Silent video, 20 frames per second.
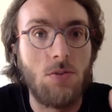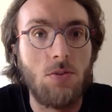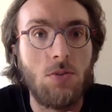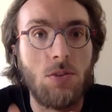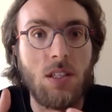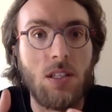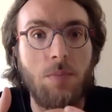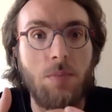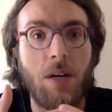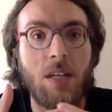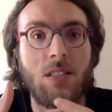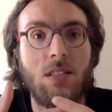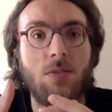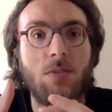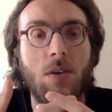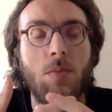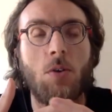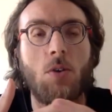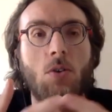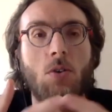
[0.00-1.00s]
de cette partie
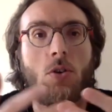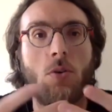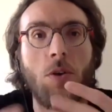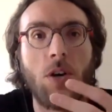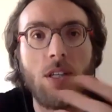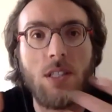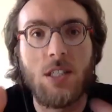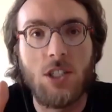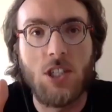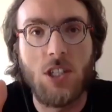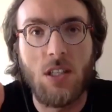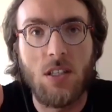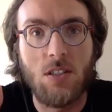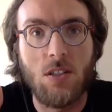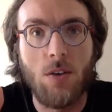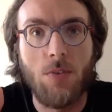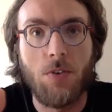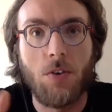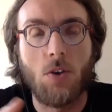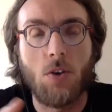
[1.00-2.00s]
vraiment comment rédiger des offres,